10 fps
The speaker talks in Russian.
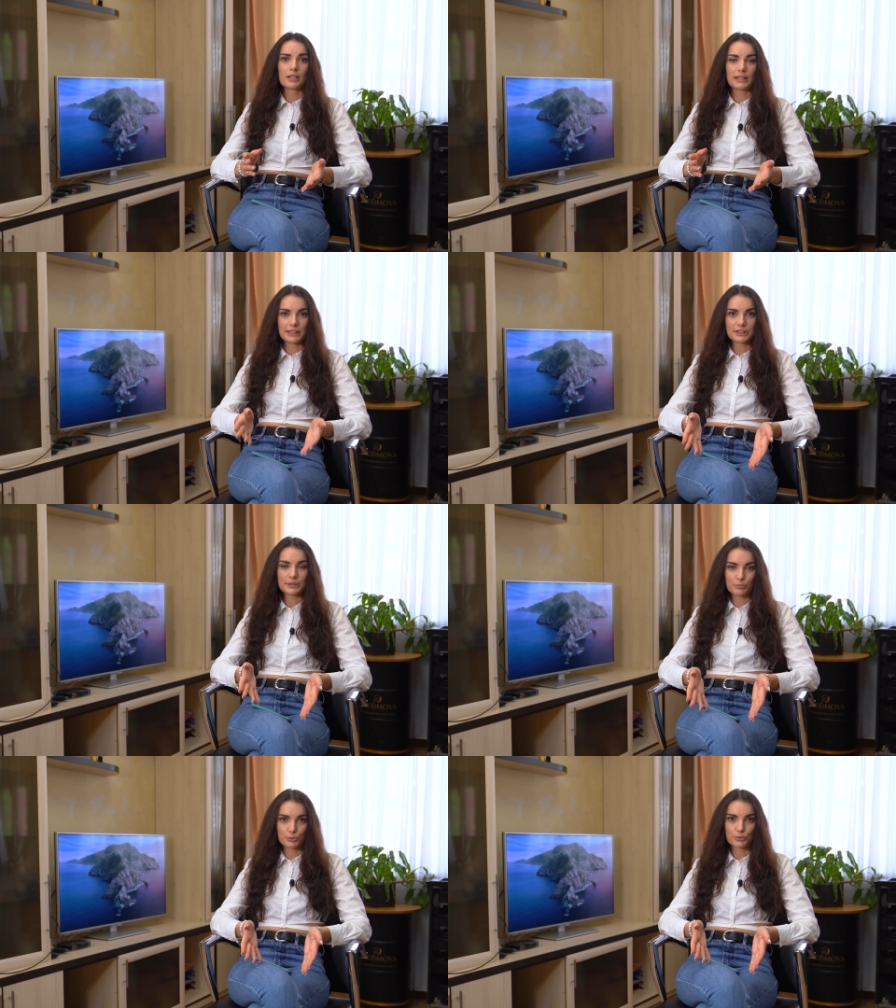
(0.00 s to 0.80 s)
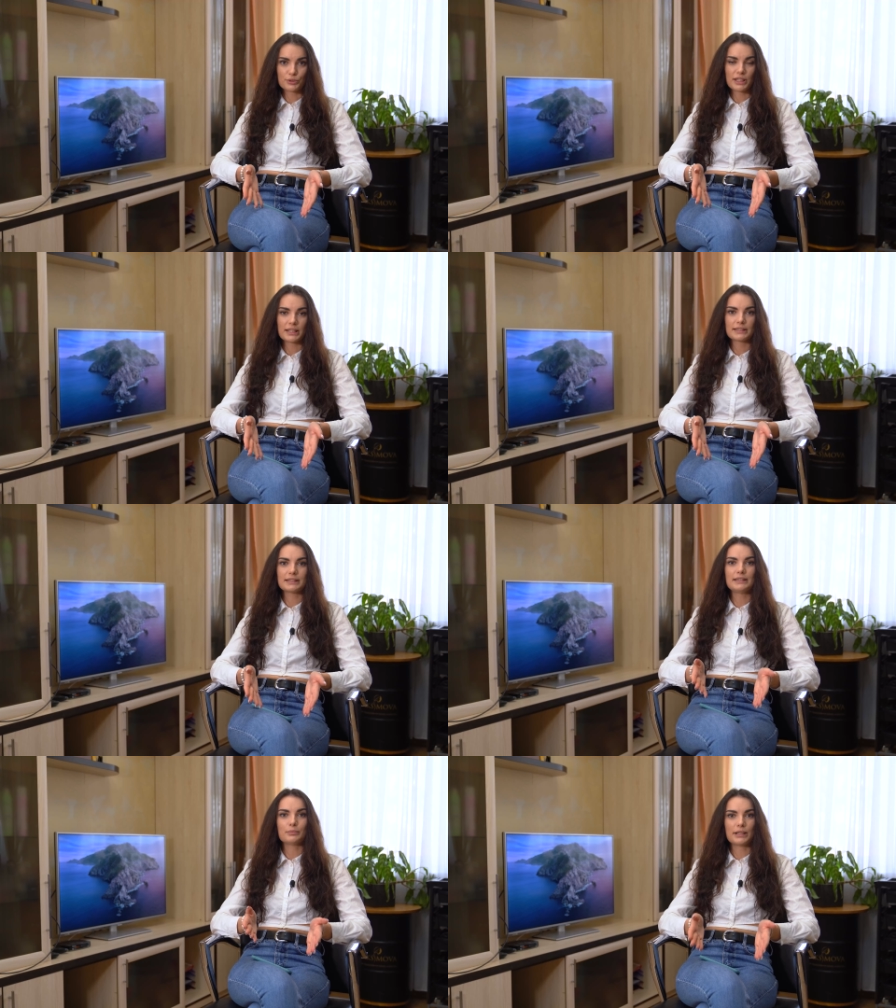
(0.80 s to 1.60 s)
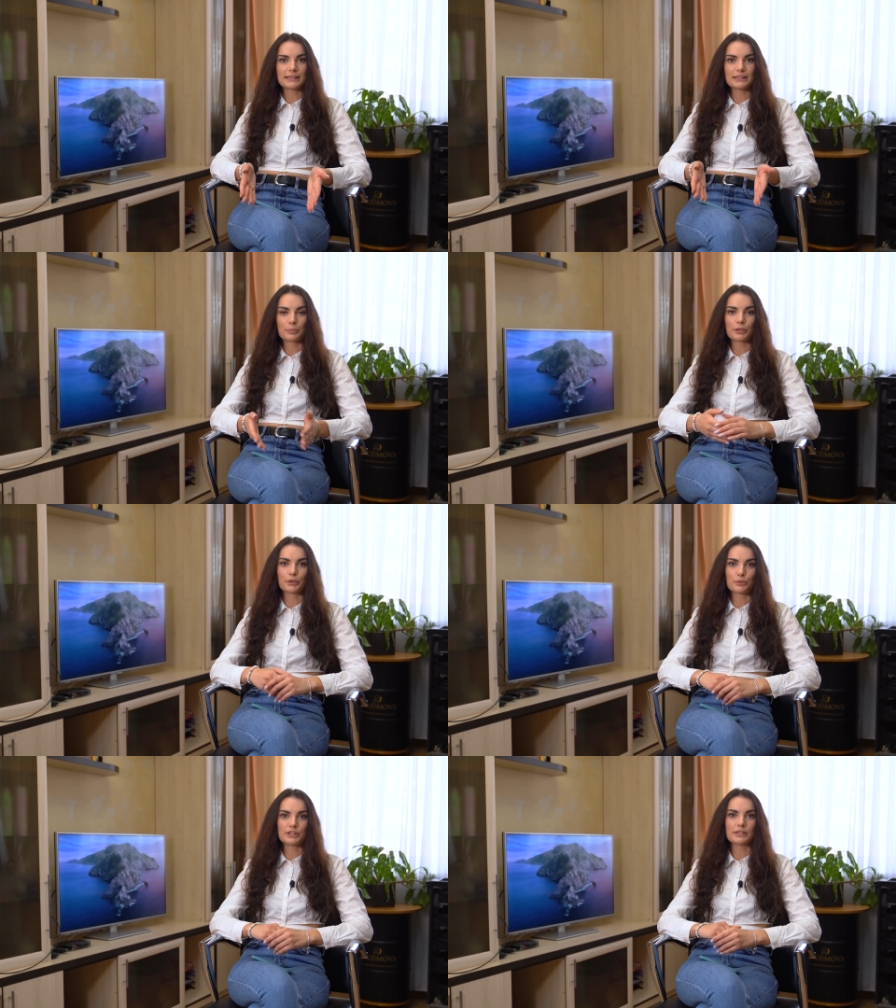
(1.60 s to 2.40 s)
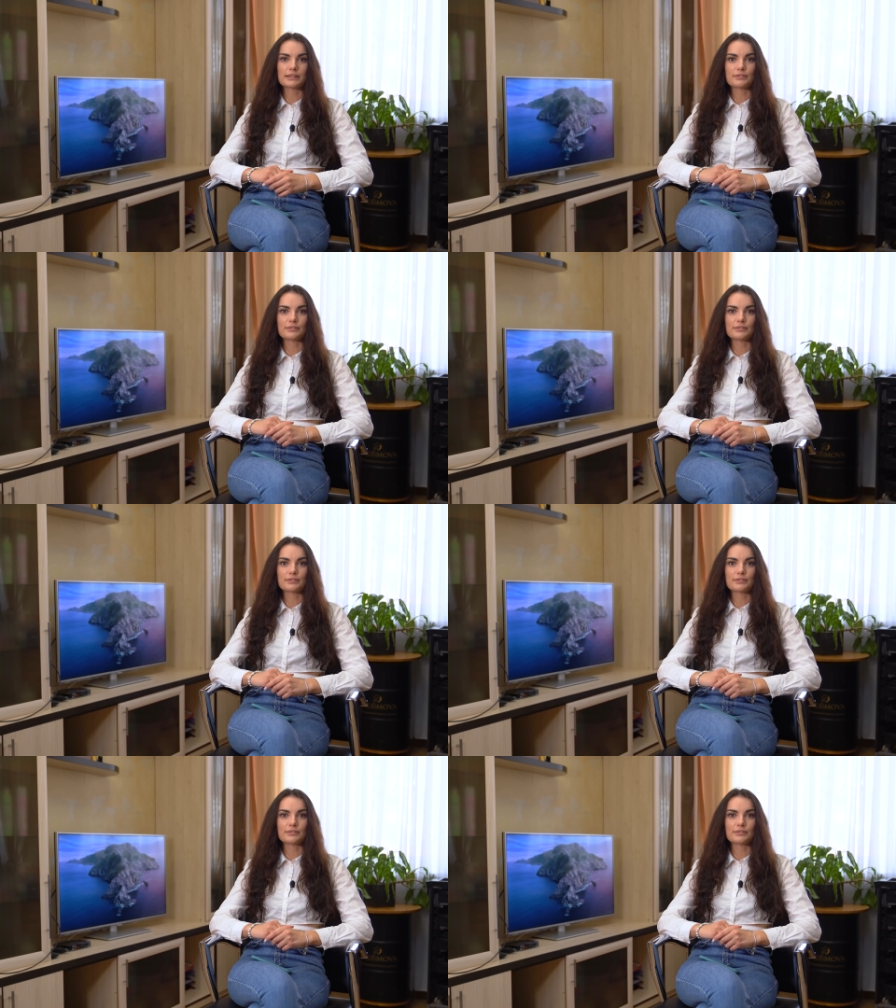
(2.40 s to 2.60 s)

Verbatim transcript: Конечно, будут, если мастер подходит